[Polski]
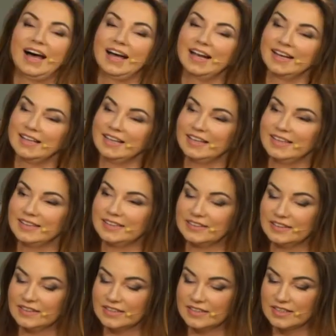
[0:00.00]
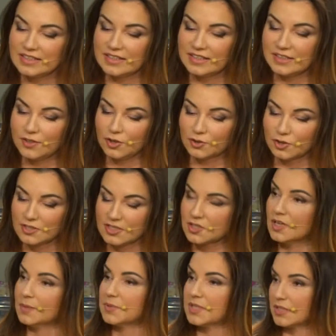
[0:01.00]
ale e, odkąd
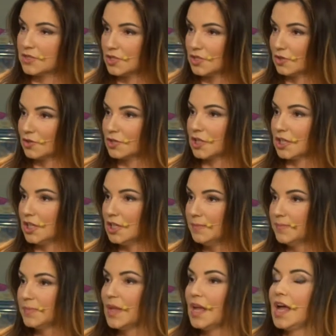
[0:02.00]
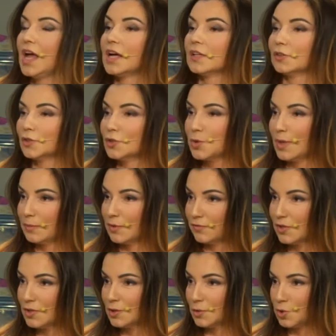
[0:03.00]
zaczęłam pisać książki, to doszłam do
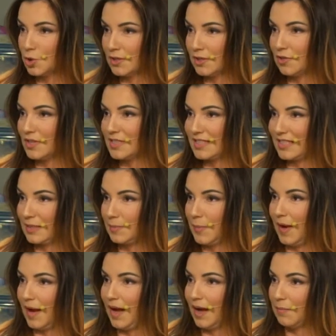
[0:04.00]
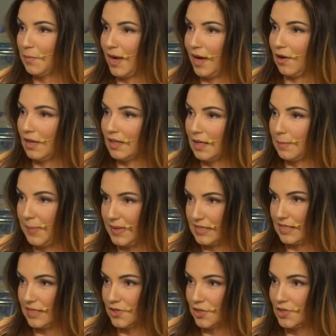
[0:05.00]
wniosku, że to jest chyba moja kolejna
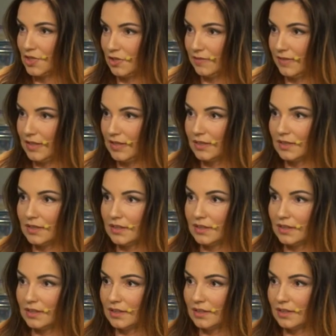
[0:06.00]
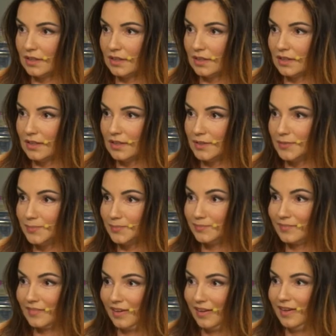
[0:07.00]
pasja życiowa i... A tych
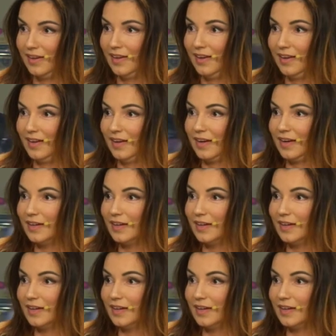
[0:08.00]
pasji trochę masz.